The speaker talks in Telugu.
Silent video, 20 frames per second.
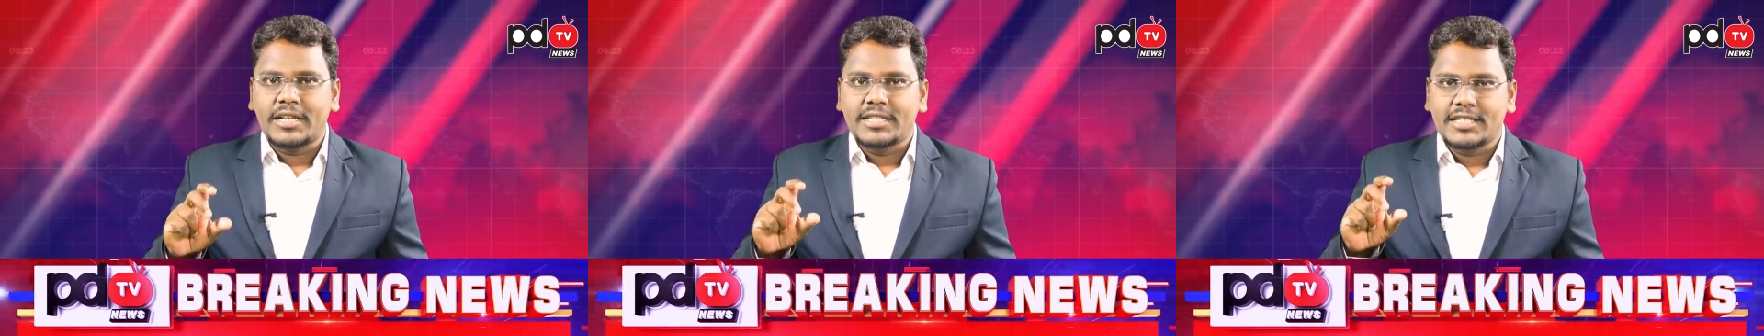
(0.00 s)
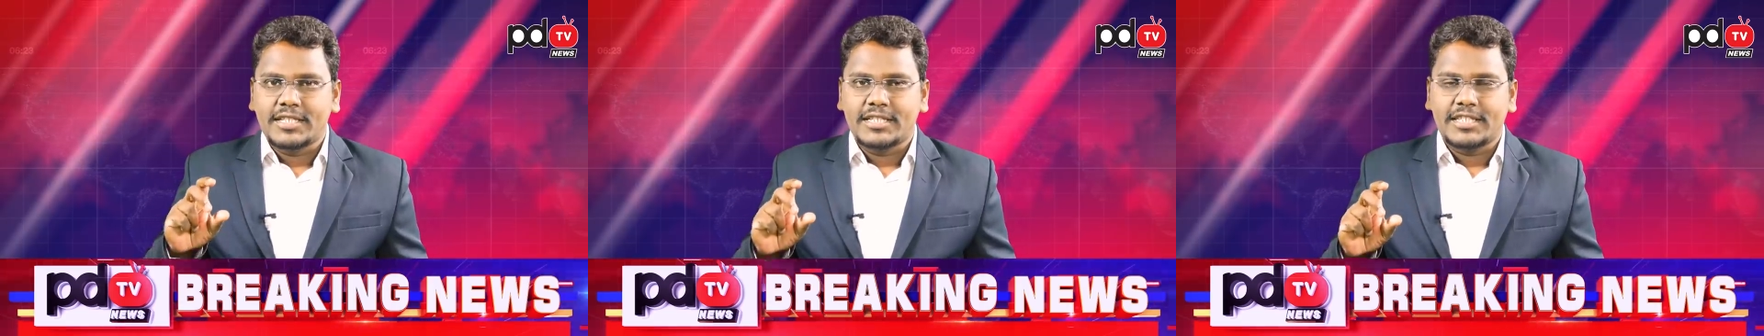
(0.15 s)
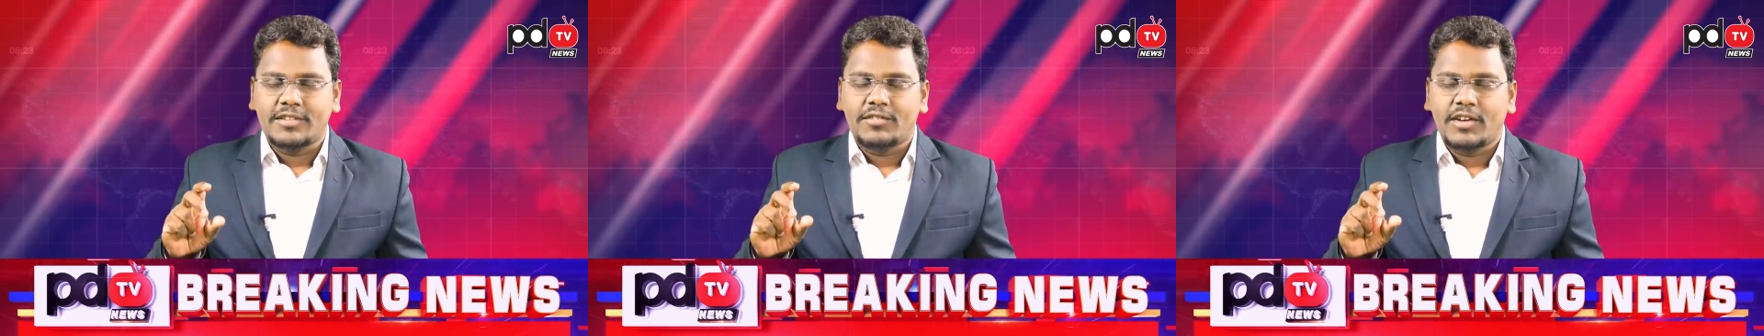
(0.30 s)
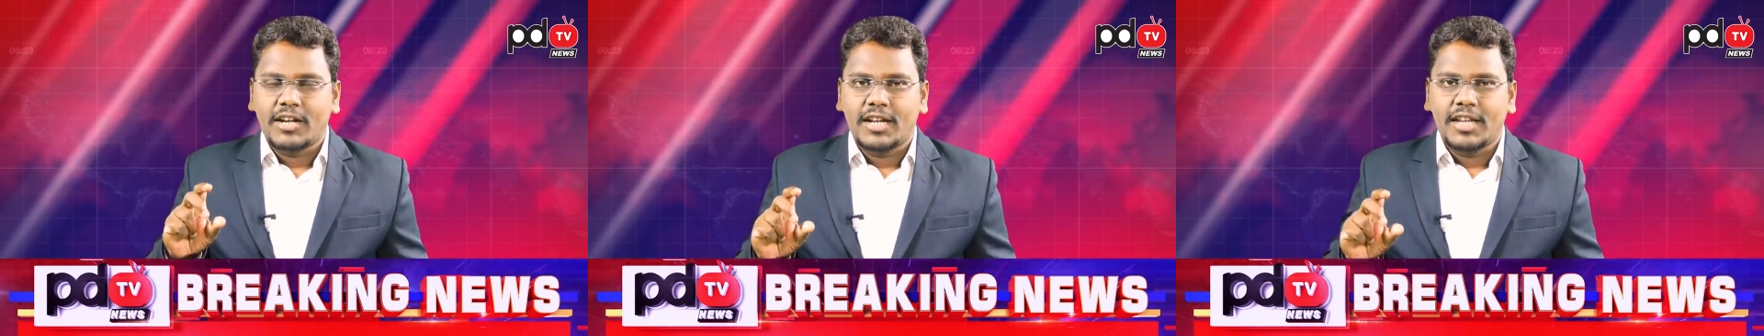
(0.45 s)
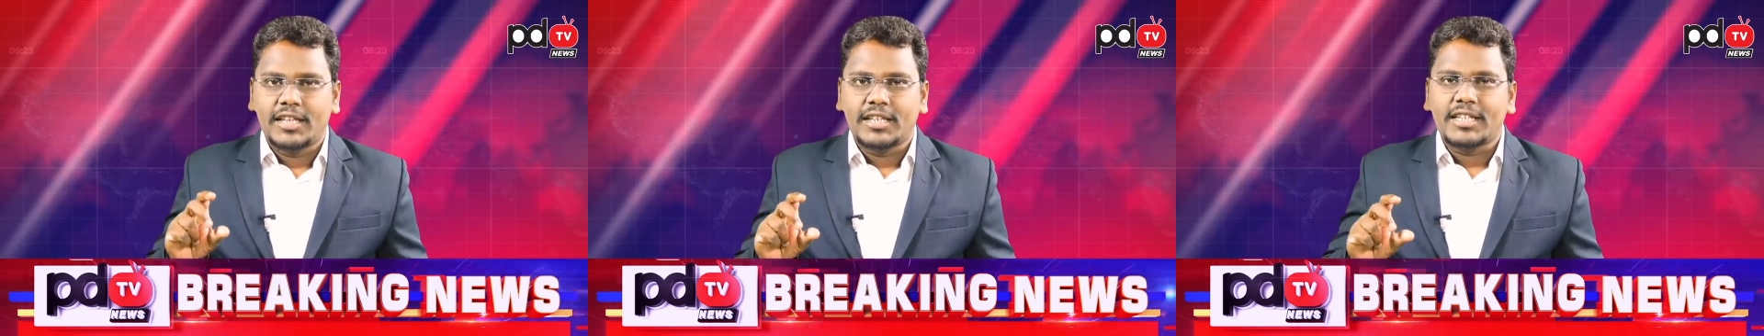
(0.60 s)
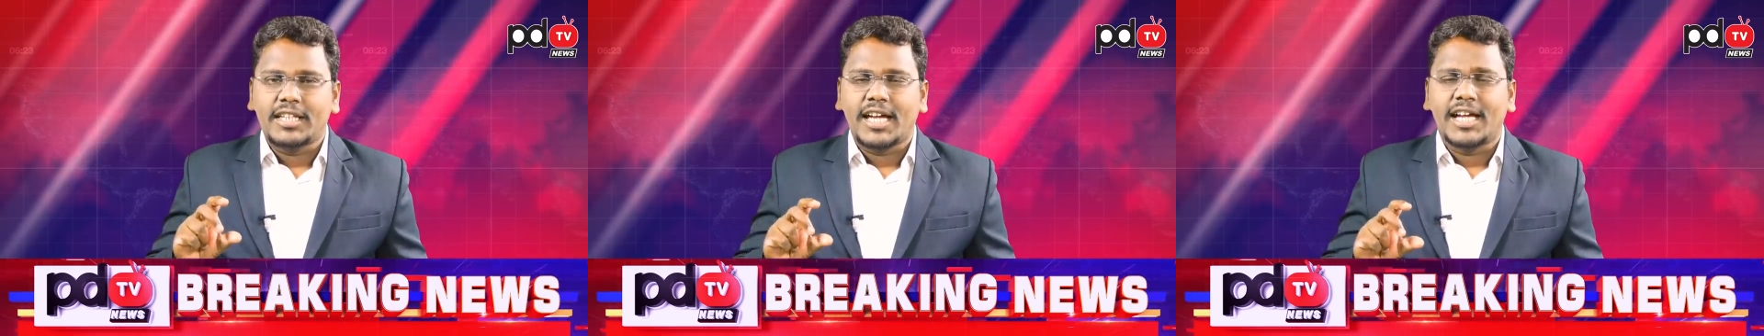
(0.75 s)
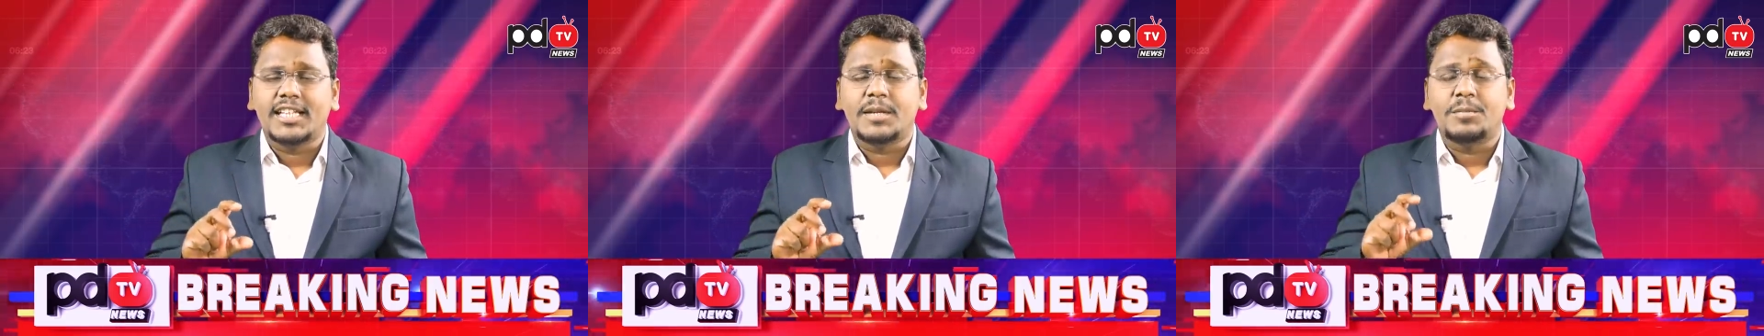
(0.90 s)
పనిచేసే
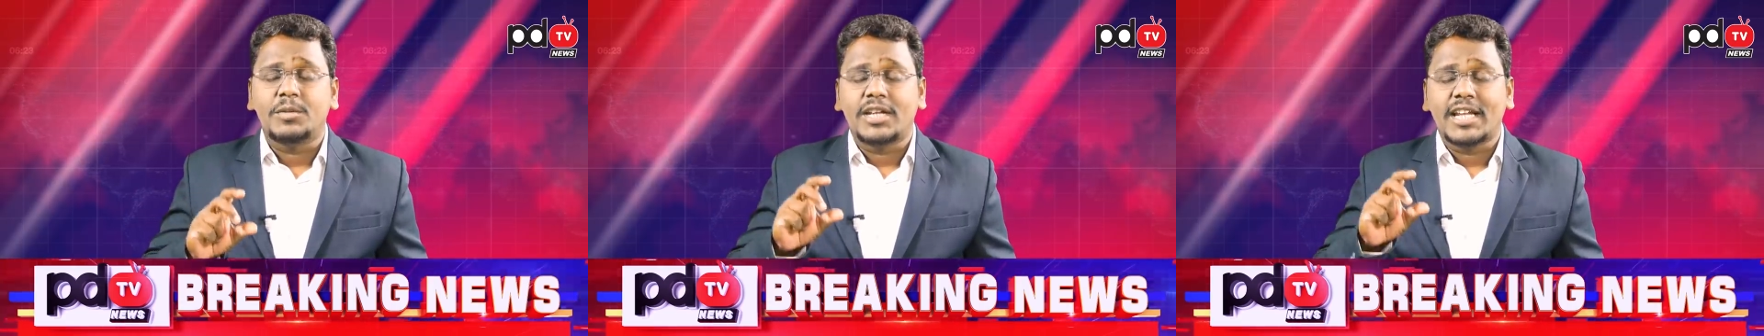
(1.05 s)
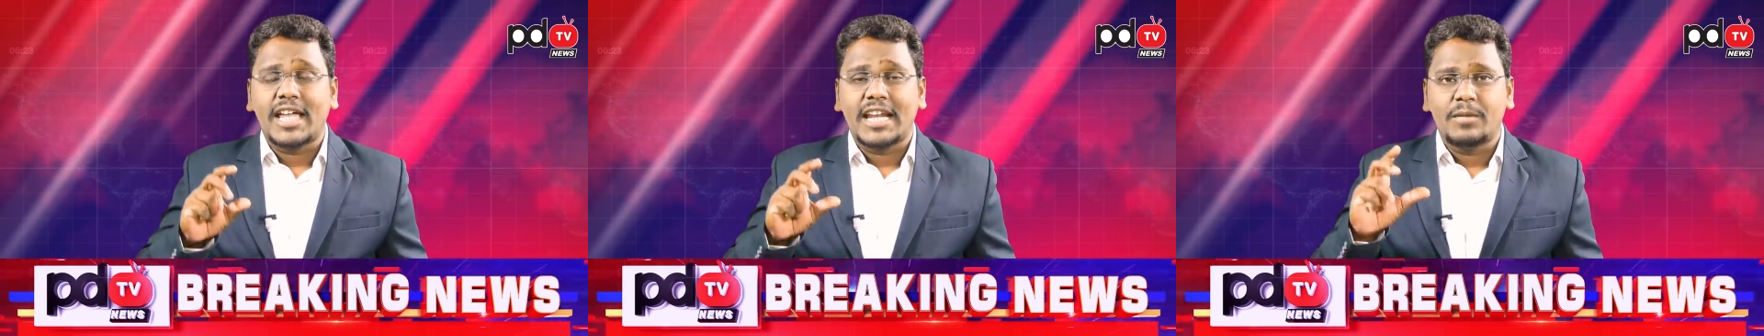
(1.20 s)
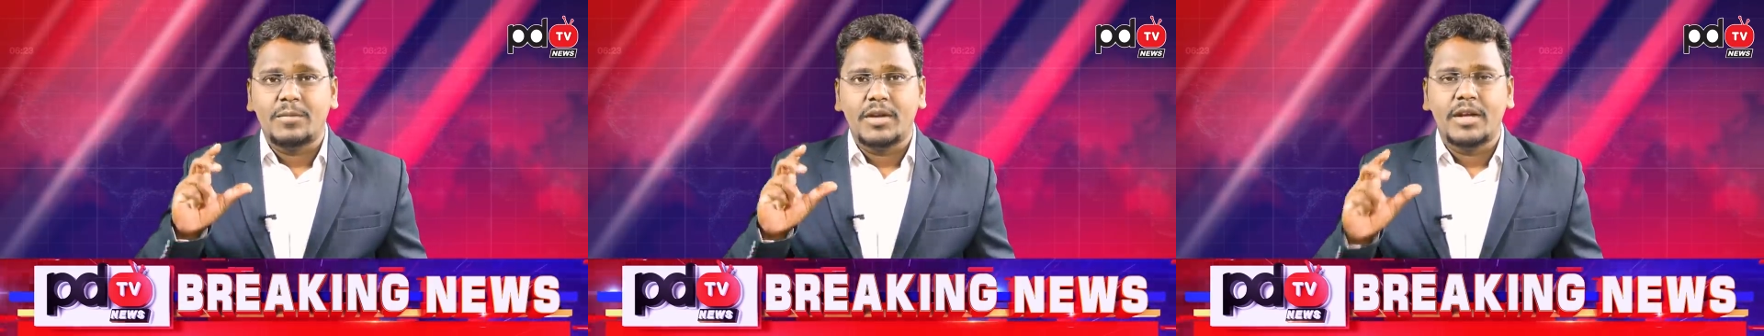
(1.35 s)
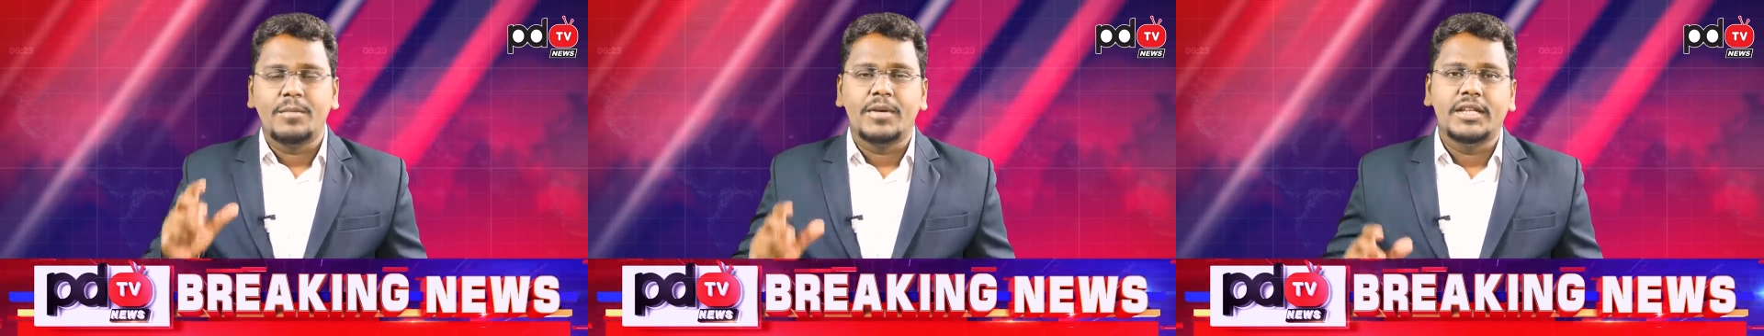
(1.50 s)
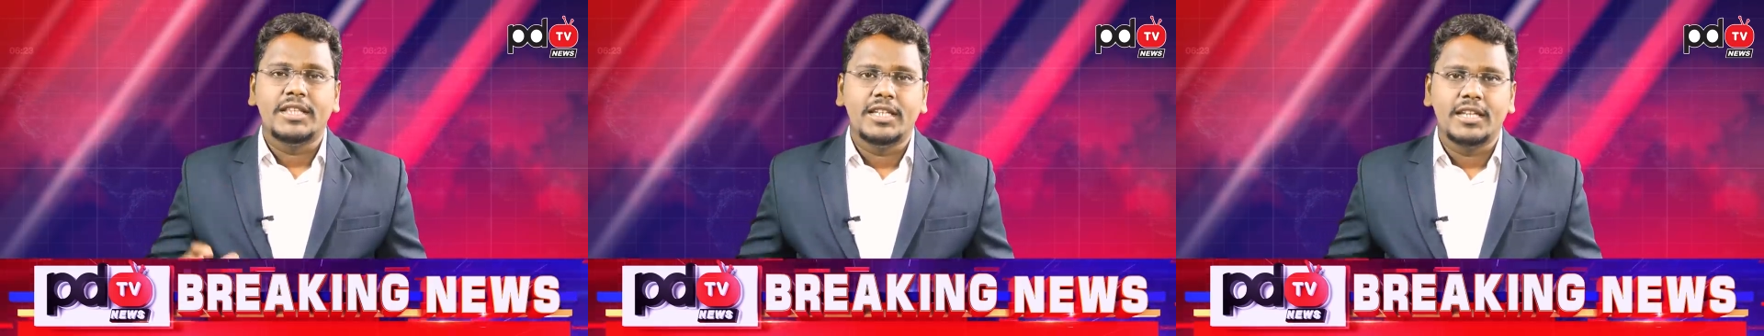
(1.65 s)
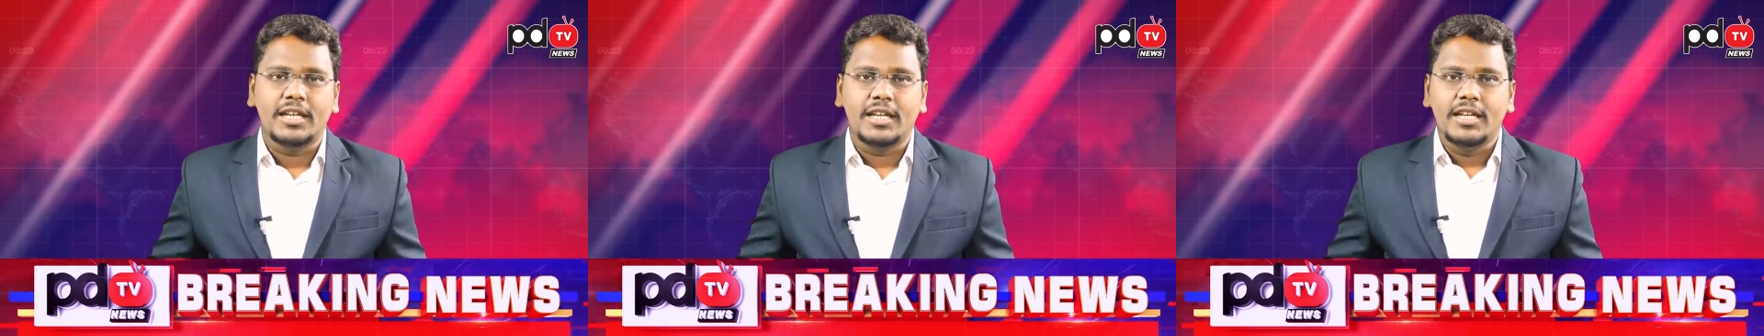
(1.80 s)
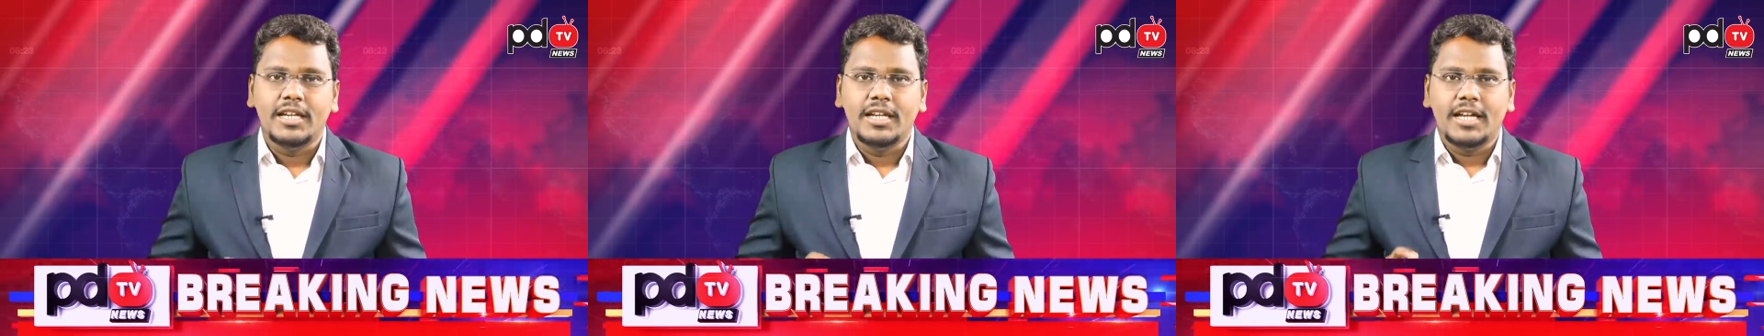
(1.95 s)
వాళ్ళందరినీ దాదాపు నలభై
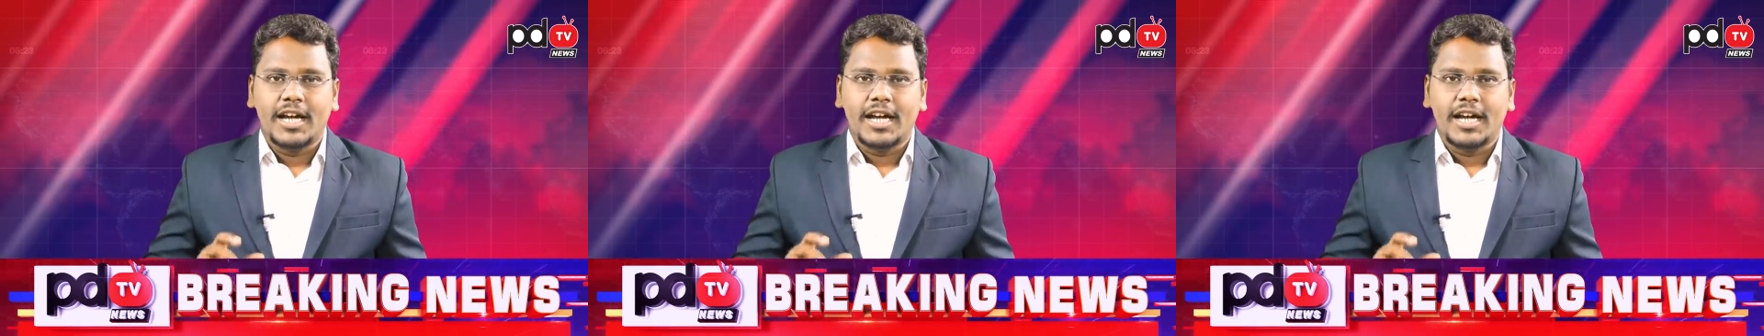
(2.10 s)
మందిని